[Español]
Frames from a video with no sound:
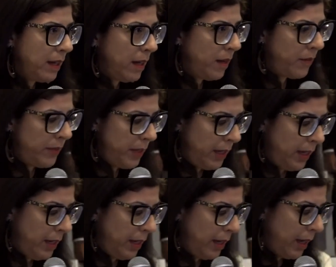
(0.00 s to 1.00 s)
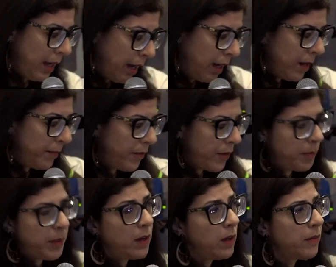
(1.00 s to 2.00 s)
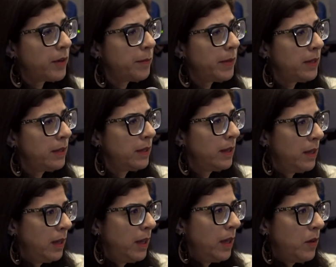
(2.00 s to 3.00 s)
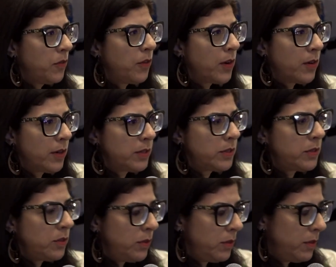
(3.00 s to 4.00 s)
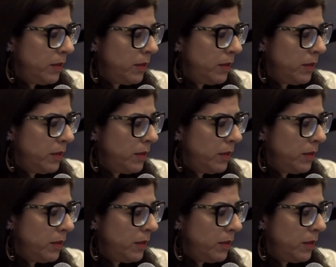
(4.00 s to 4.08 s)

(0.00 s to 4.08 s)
con ese 9.6% de los recaudos del gobierno